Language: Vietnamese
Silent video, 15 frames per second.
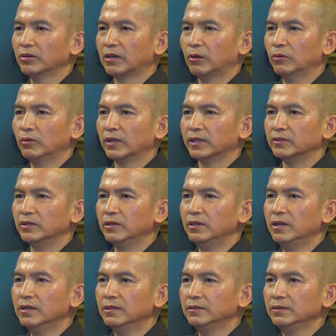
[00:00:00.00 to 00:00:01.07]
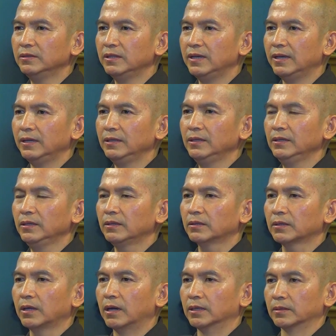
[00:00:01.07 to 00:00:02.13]
câu là ninh dĩ
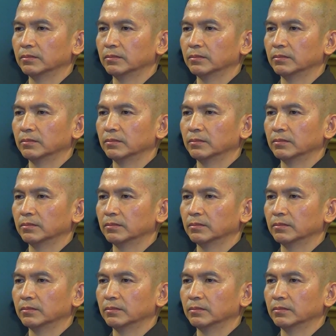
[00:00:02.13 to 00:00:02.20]
thật